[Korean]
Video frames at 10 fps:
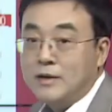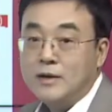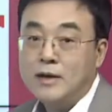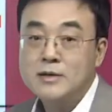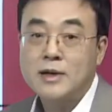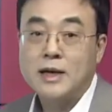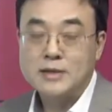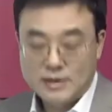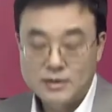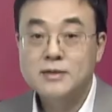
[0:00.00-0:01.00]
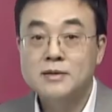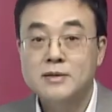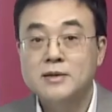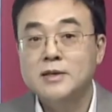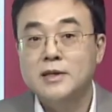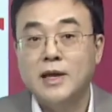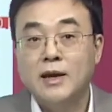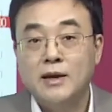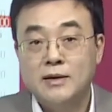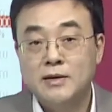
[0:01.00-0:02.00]
이게 이제 가장 큰
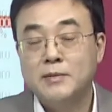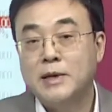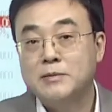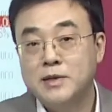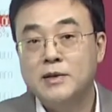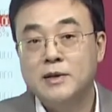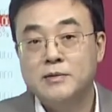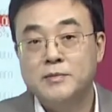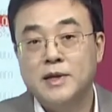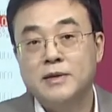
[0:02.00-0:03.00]
특징이다. 이렇게 말씀드리겠습니다.